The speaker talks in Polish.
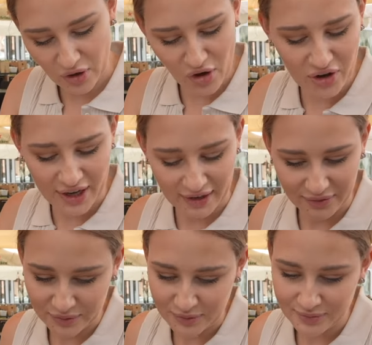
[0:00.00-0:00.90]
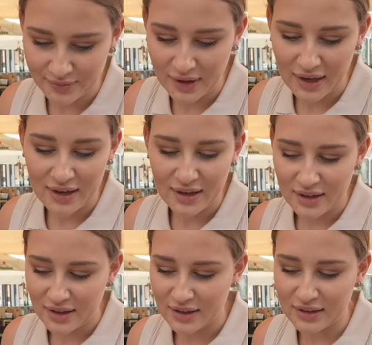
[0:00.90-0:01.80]
Okay. Środek
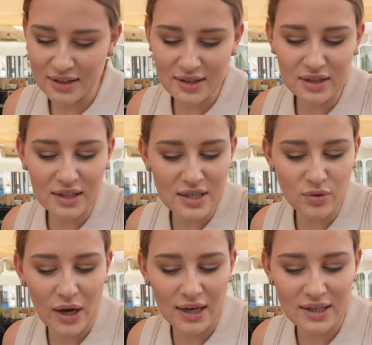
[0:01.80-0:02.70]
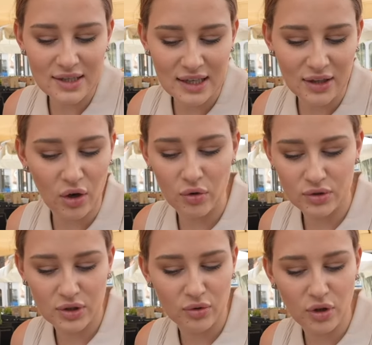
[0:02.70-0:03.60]
mozzarella. This this one is no,
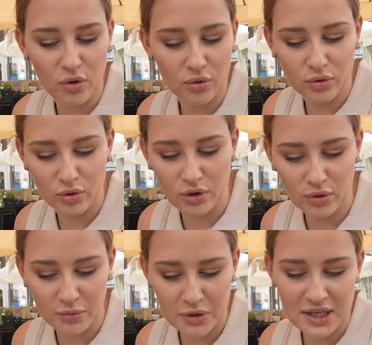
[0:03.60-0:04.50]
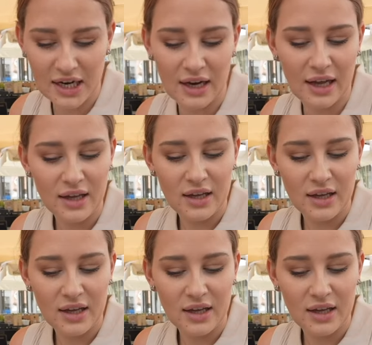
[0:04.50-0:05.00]
so no krudowy mozzarella.